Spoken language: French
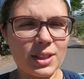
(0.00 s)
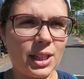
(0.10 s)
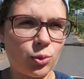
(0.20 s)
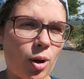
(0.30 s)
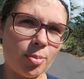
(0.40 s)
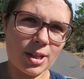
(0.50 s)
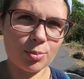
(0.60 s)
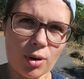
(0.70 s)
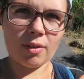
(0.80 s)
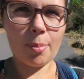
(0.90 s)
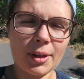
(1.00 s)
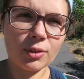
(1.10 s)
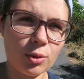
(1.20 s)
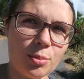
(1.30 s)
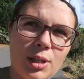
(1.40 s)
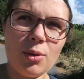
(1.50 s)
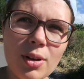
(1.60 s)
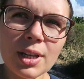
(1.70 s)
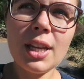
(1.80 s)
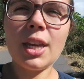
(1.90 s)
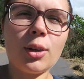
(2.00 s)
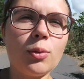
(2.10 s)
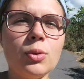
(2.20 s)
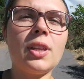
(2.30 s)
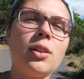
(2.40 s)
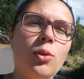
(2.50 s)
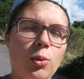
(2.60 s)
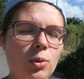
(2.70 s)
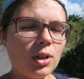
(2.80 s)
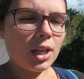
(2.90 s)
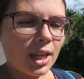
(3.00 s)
tu sais les trois places pour avoir personne au milieu et que vous êtes deux, et